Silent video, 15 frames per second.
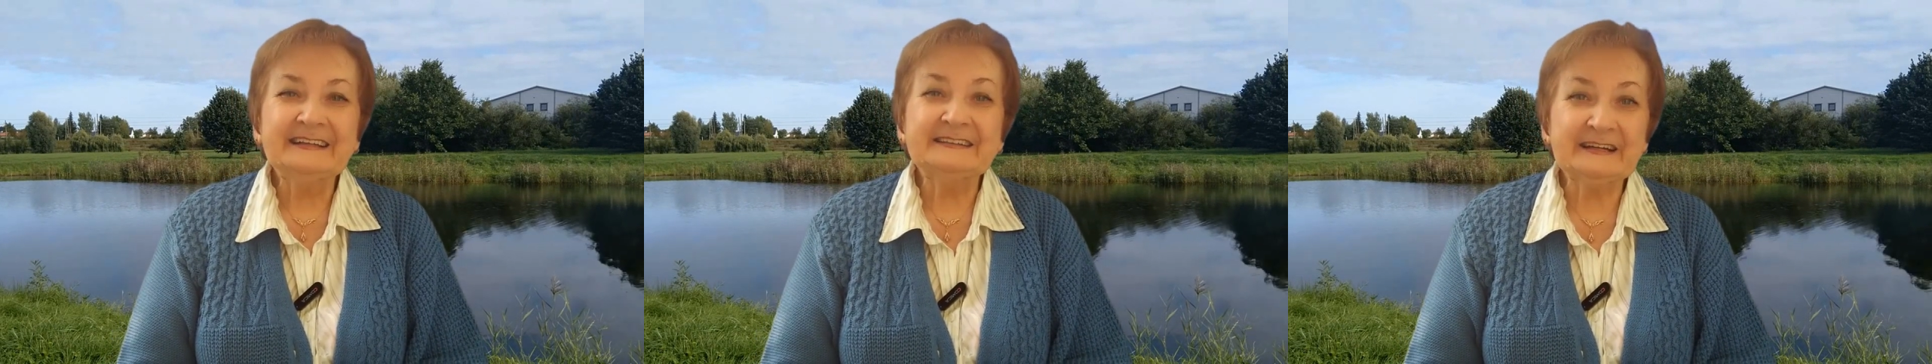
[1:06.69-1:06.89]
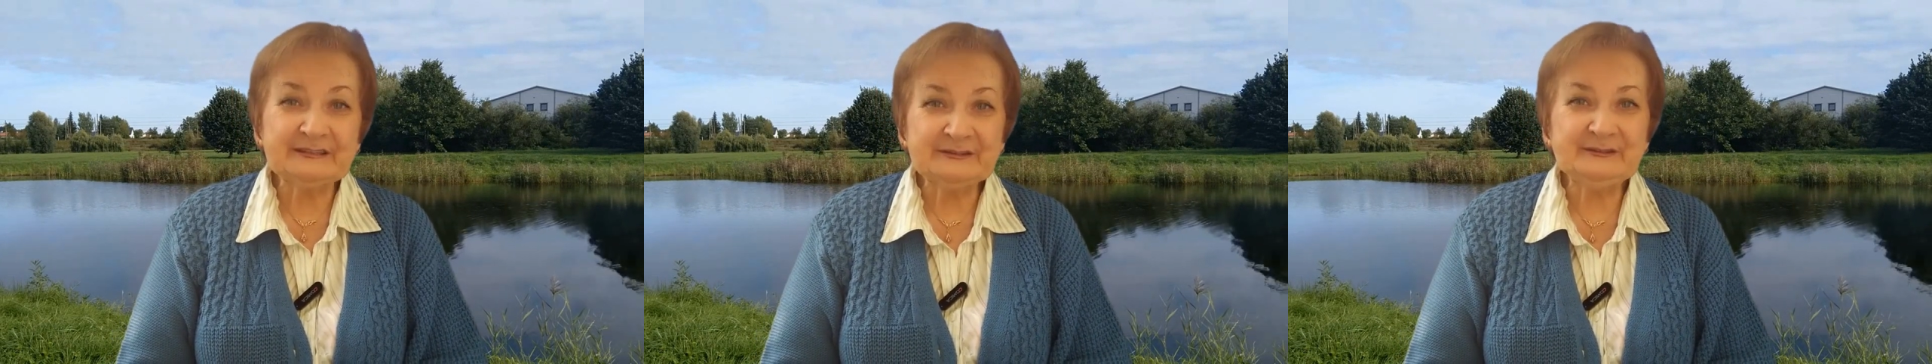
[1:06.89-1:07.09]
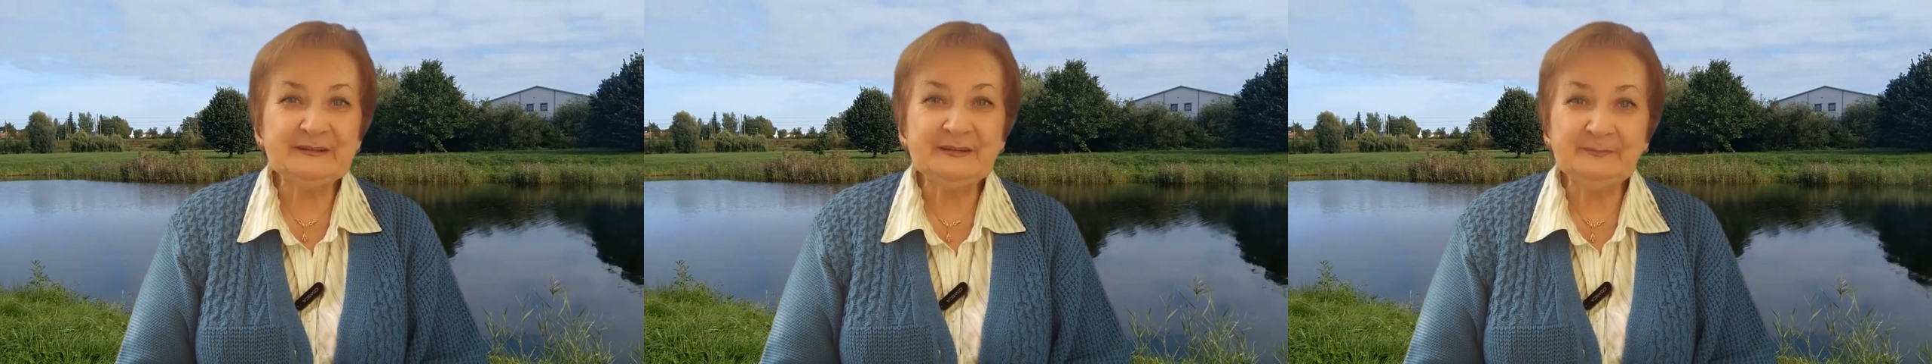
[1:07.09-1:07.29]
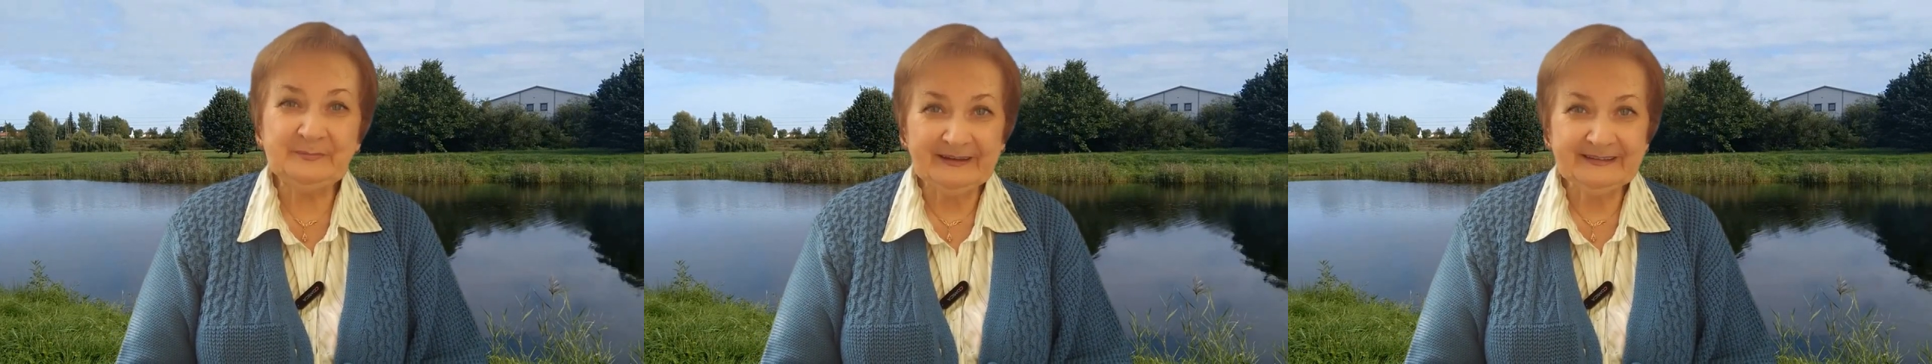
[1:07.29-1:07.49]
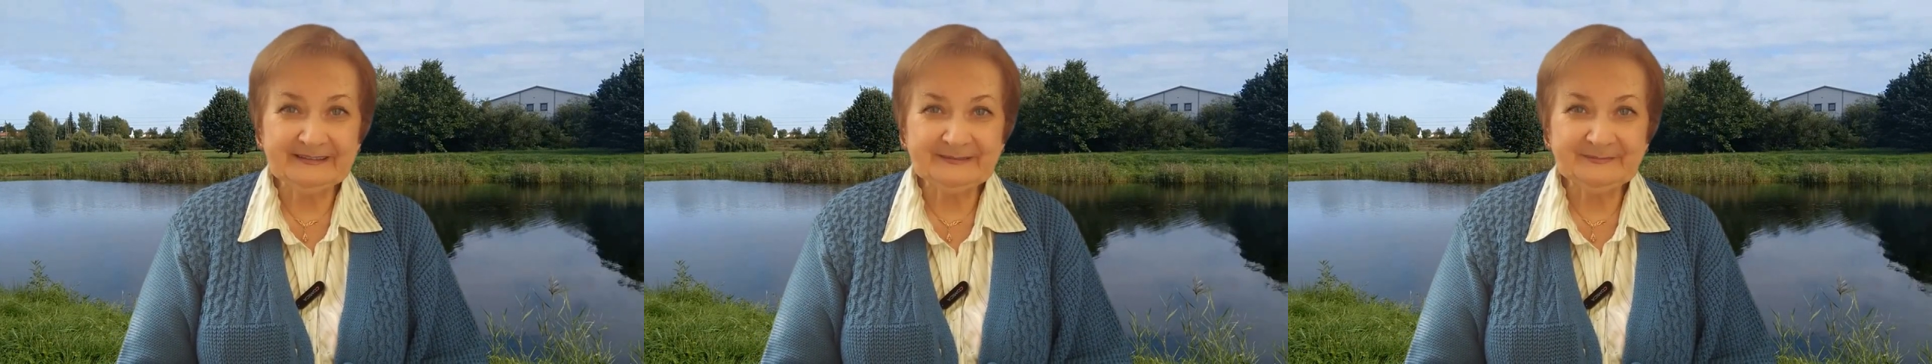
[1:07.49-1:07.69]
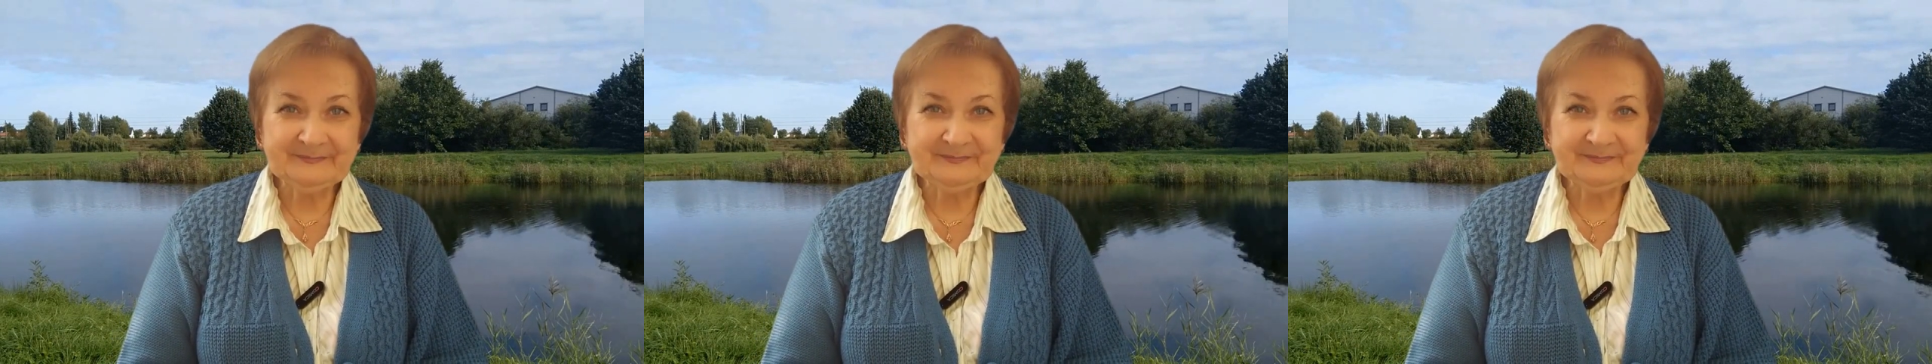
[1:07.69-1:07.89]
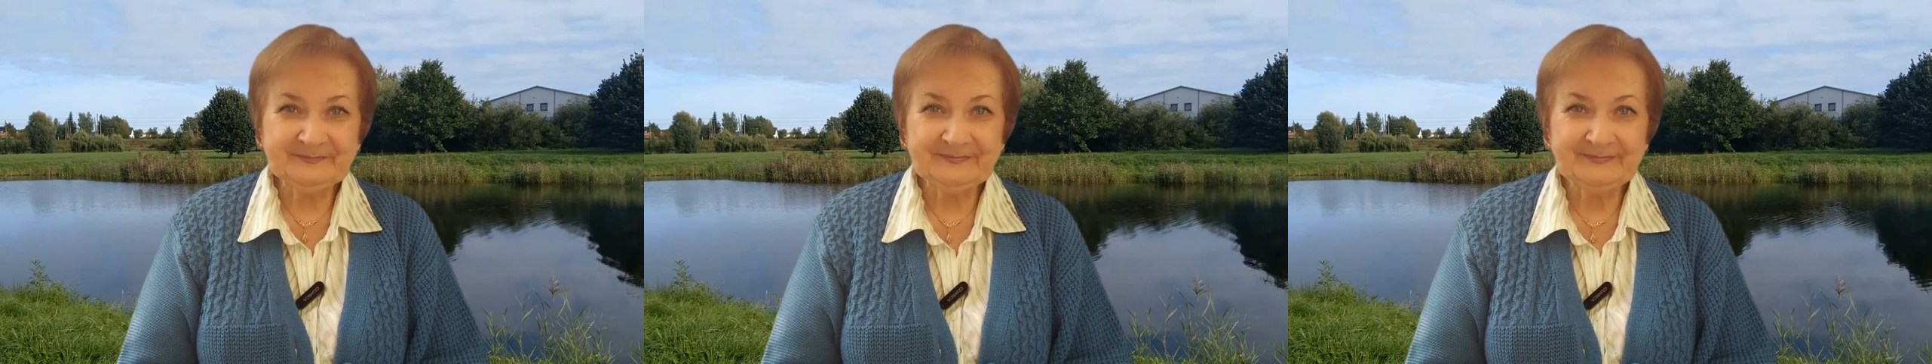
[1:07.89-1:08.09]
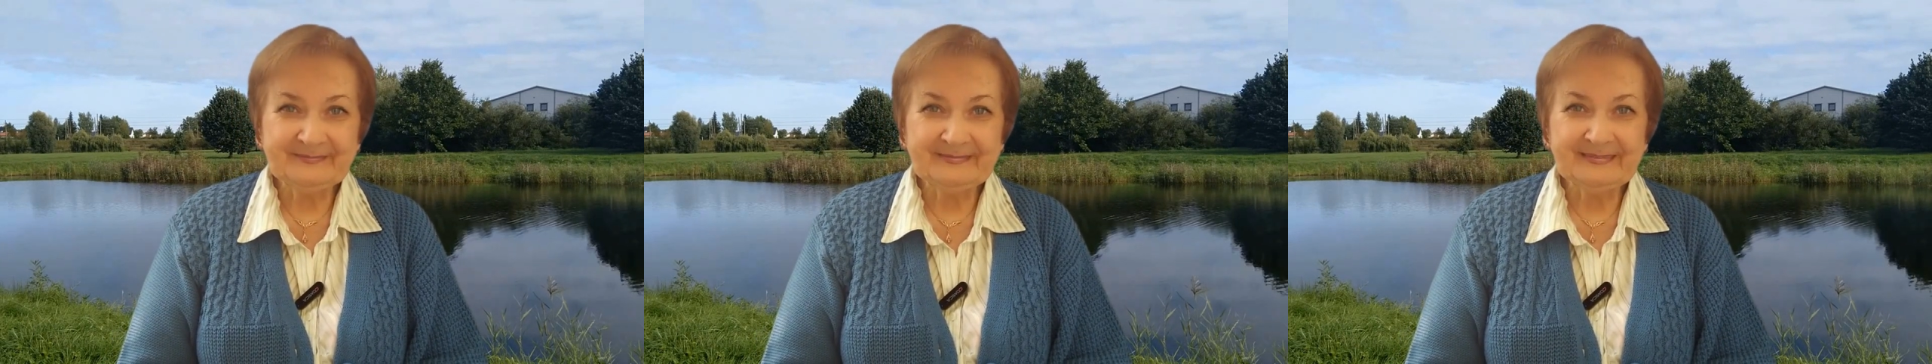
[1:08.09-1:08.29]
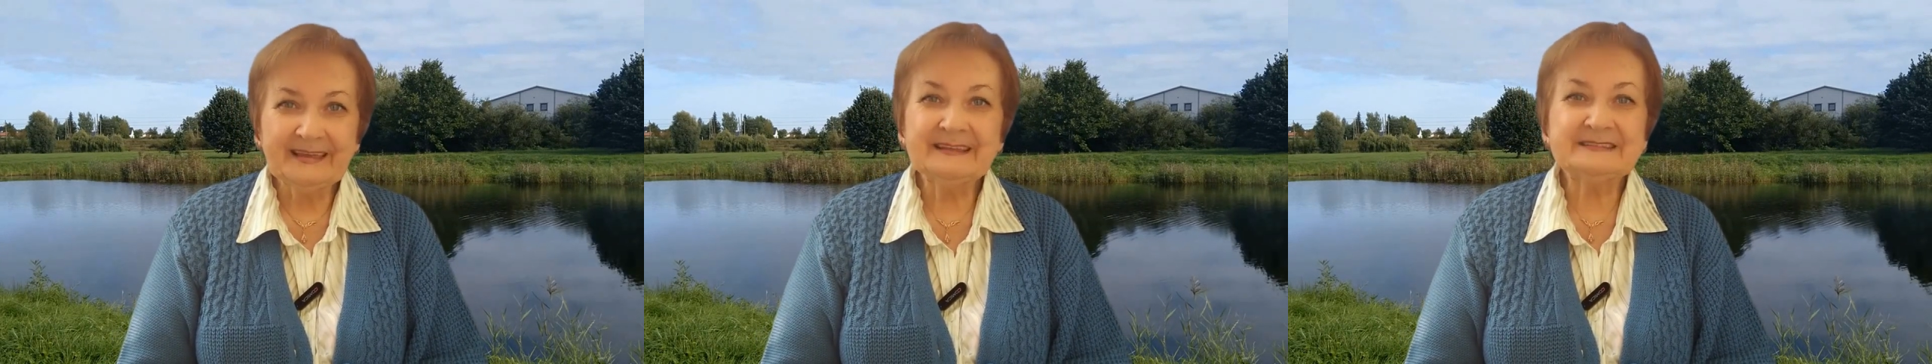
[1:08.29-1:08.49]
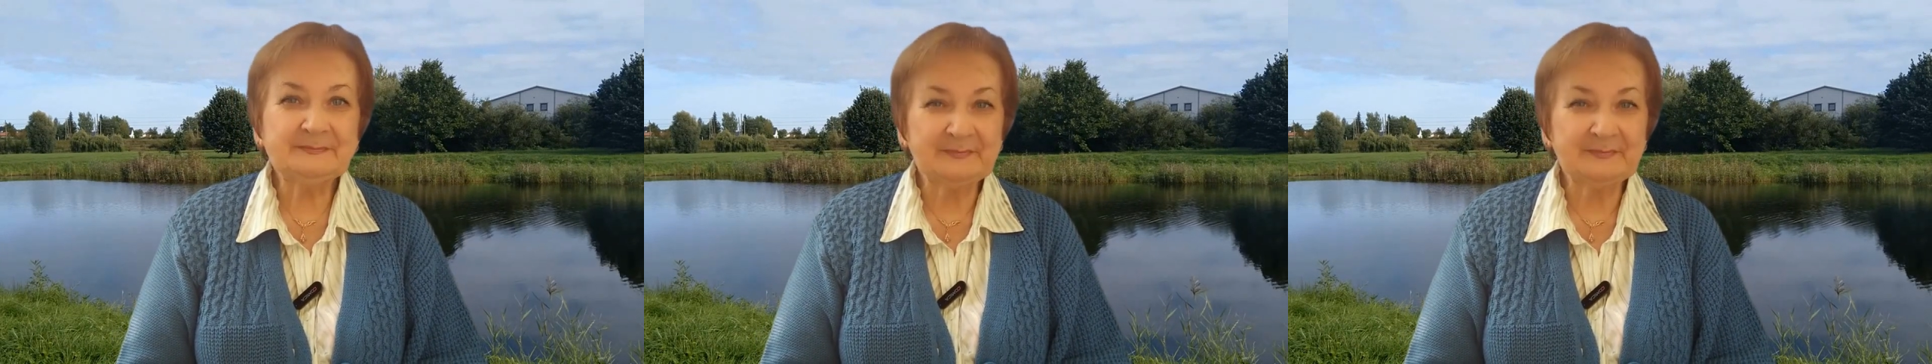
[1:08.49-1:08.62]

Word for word: Так что, ребят, с